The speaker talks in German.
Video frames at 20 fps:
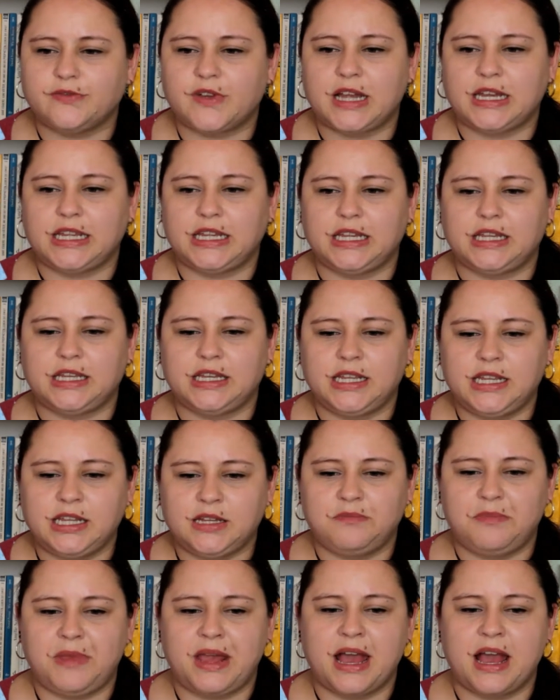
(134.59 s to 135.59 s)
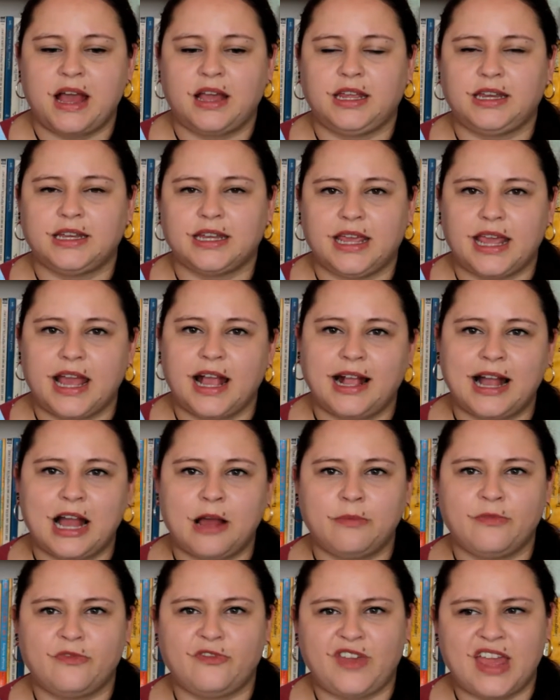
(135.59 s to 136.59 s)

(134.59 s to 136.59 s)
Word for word: weil ich nicht mehr hinterherkam,